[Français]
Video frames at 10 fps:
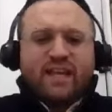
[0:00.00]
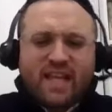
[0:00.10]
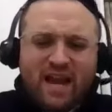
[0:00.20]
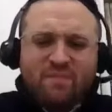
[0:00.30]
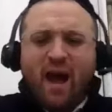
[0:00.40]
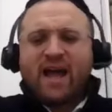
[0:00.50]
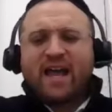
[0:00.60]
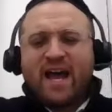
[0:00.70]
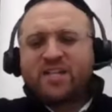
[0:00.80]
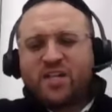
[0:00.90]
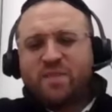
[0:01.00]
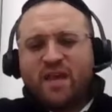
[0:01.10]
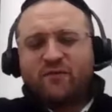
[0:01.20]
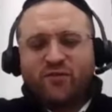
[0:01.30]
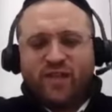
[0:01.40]
Quel bracha j'ai
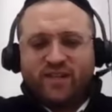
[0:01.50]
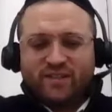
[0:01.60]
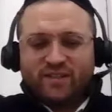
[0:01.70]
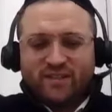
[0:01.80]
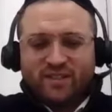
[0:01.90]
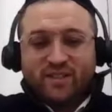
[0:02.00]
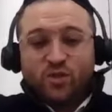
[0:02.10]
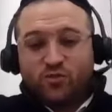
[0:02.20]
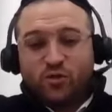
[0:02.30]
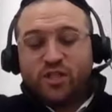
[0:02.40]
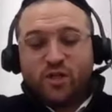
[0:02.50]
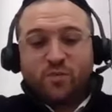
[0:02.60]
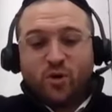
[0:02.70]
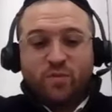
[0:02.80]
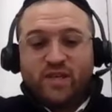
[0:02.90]
bien fait Vous le dit, le
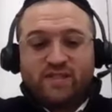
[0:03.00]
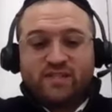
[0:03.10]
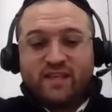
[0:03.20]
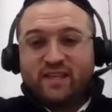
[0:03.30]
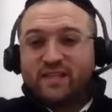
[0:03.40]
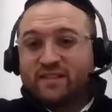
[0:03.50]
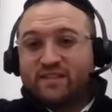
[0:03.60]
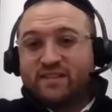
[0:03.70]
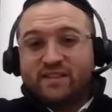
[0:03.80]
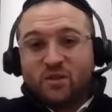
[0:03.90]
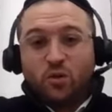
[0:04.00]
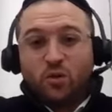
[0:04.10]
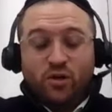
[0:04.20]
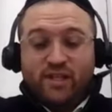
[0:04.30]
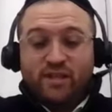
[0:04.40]
mm. premier, c'est, on
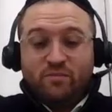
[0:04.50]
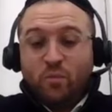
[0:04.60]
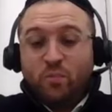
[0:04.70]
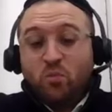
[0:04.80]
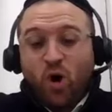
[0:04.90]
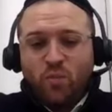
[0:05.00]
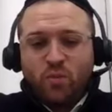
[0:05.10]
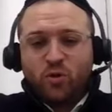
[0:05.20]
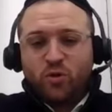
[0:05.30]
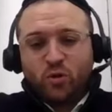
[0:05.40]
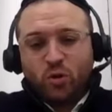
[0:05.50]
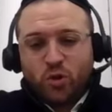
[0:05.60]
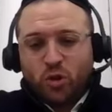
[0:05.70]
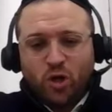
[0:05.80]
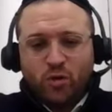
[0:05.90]
le lit, moi, le,
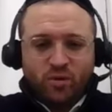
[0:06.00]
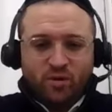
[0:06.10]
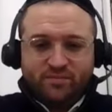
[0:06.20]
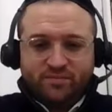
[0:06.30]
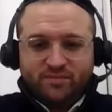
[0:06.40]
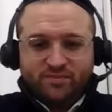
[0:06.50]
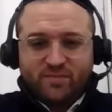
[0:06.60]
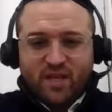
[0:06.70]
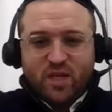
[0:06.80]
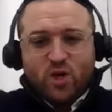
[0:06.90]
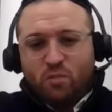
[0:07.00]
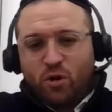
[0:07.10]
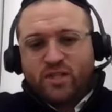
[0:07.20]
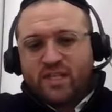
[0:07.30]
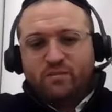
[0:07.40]
je tremble.
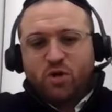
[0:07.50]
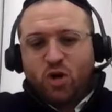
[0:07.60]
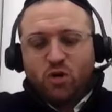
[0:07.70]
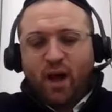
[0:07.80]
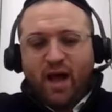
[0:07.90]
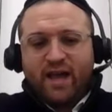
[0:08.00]
Botkin kol